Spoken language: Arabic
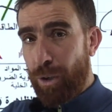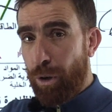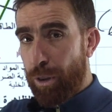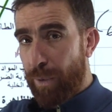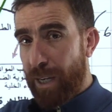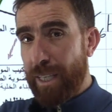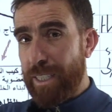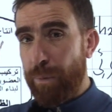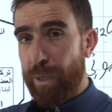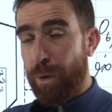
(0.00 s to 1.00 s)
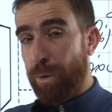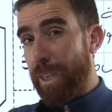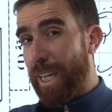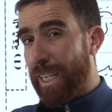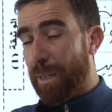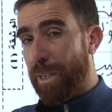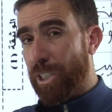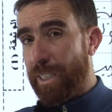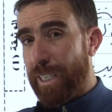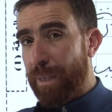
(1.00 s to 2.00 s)
عضوية هذا التحويل الأول لذلك
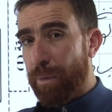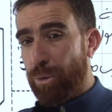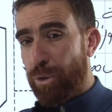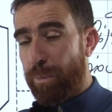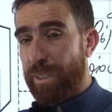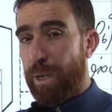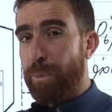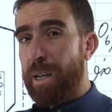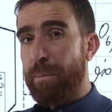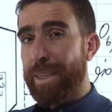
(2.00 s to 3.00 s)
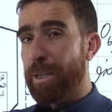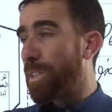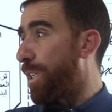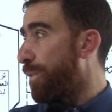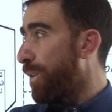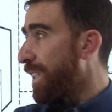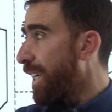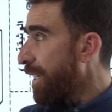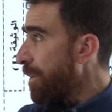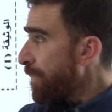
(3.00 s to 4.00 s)
المجال تاعنا موسوم بتحويل المادة وتدفق
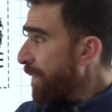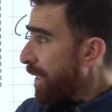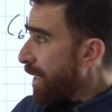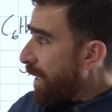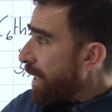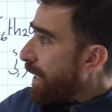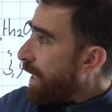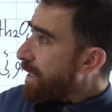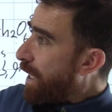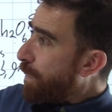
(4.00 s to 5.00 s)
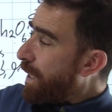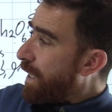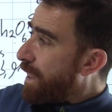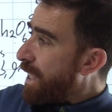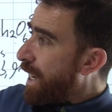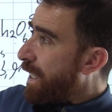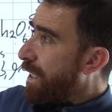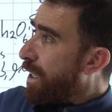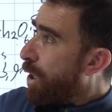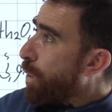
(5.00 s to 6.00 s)
الطاقة التحويل
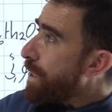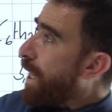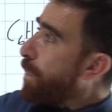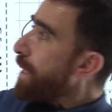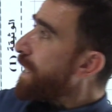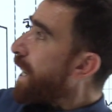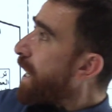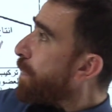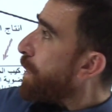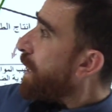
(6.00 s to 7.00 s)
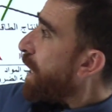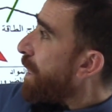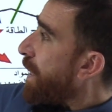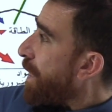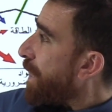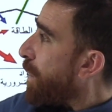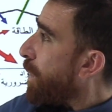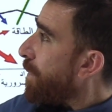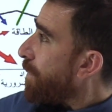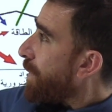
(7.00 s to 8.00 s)
الثاني هو تحويل طاقوي إذ
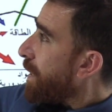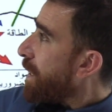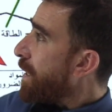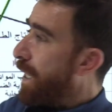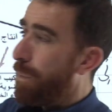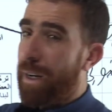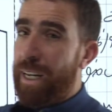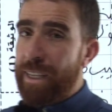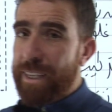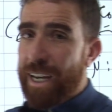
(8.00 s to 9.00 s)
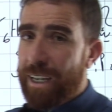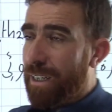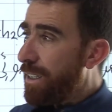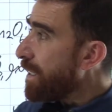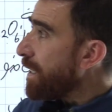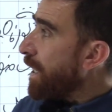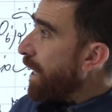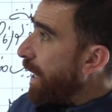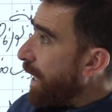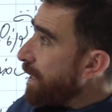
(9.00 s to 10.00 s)
الضوء عبارة عن طاقة
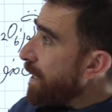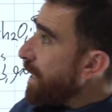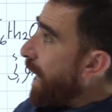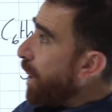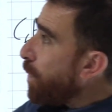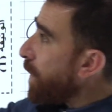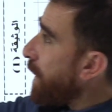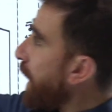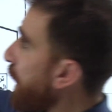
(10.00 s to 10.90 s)
حيث تتحول